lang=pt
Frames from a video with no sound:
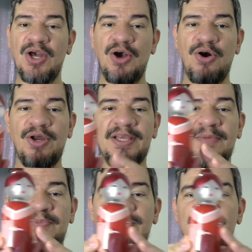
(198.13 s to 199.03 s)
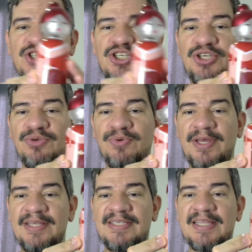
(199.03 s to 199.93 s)
Olha que bonitinho.
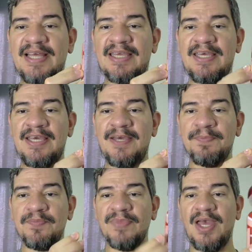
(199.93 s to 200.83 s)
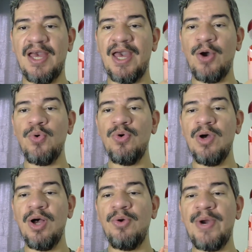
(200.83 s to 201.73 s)
Esse daqui é o
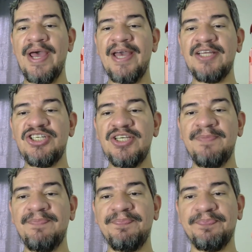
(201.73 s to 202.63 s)
Red,